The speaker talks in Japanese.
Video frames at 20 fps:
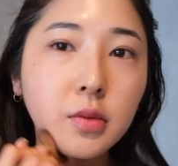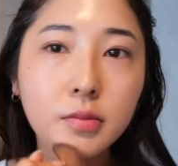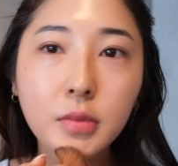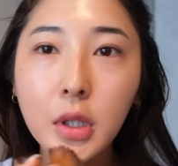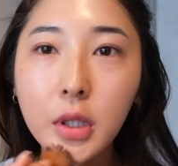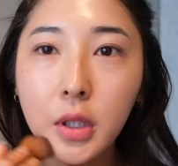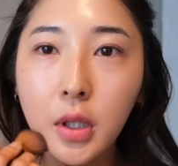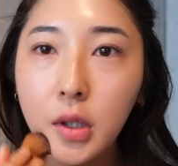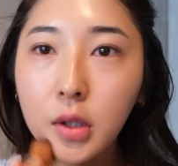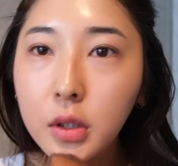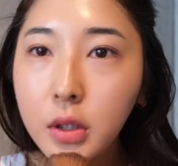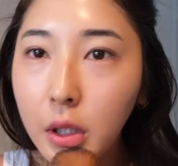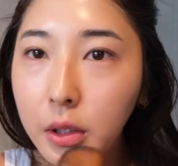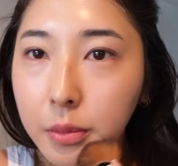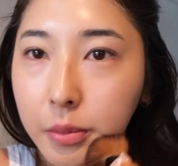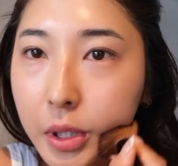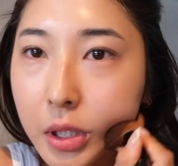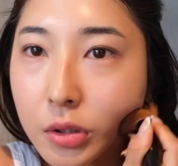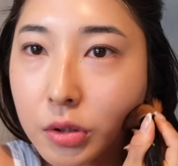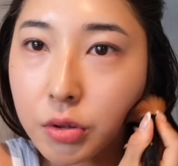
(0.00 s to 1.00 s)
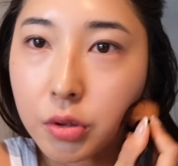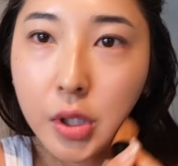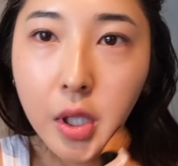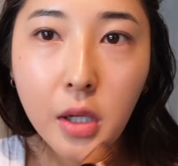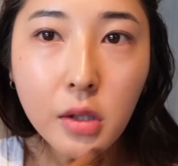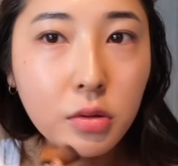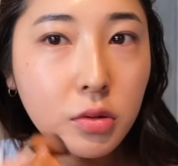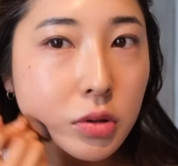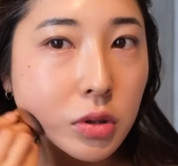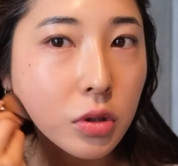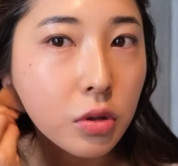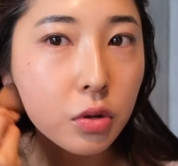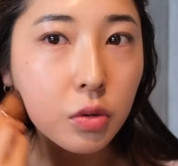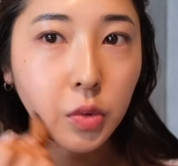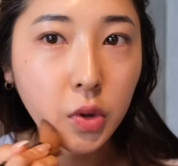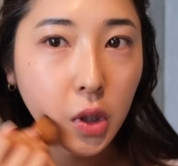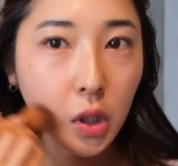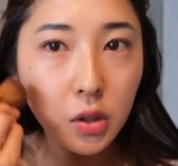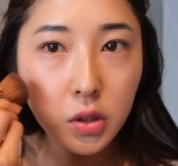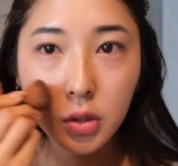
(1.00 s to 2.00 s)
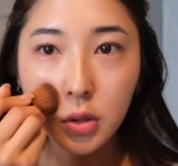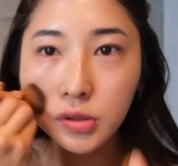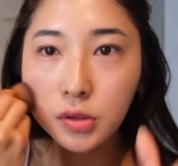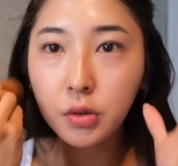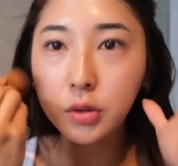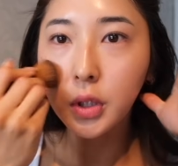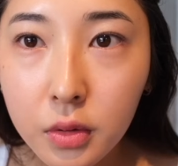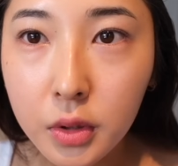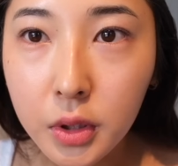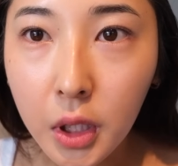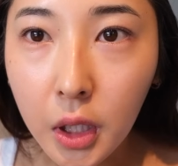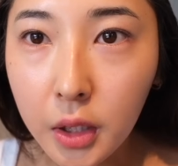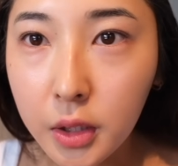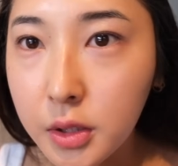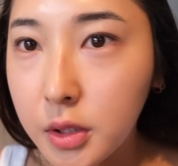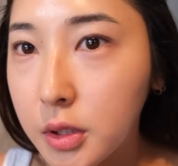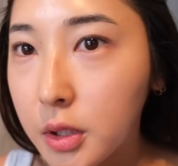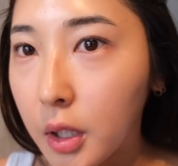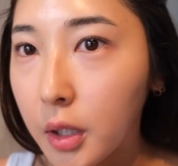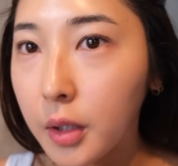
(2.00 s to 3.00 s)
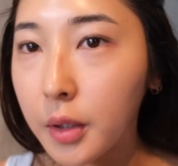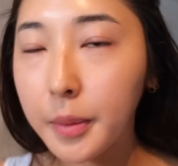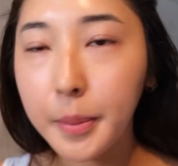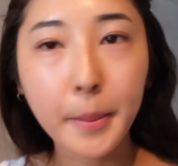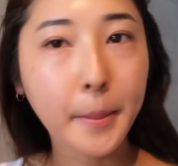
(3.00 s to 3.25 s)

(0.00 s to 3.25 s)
まあやりたいメイクをやるっていうのも大事ですよよね第1弾